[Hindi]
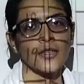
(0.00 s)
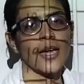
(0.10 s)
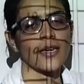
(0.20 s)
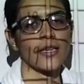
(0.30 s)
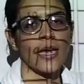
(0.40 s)

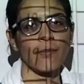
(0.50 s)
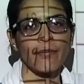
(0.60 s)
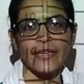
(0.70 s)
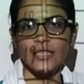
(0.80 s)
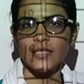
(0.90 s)
ताकि आप
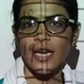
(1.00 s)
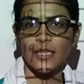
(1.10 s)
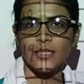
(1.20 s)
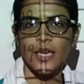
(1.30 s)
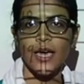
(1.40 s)
मेरे
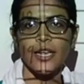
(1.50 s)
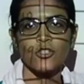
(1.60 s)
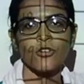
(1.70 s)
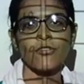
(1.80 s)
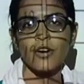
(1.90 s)
साथ सारा जो